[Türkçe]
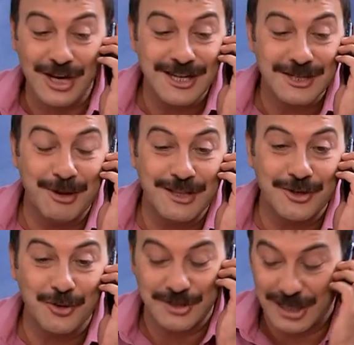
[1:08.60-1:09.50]
Cazibe'nin de
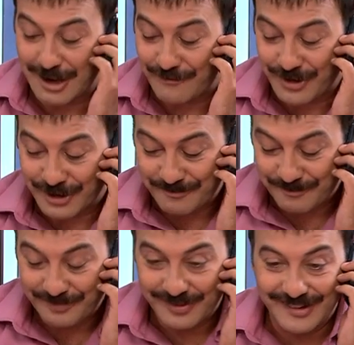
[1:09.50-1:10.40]
çok selam var.
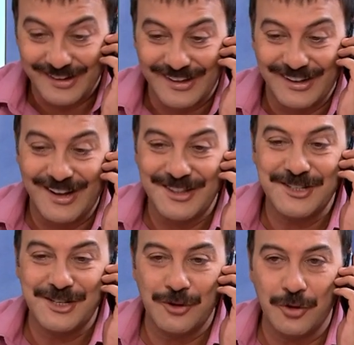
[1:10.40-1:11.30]
Ha
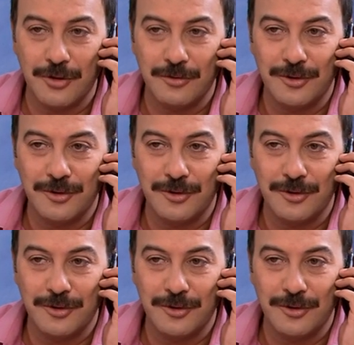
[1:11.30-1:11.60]
nasıl gidiyor?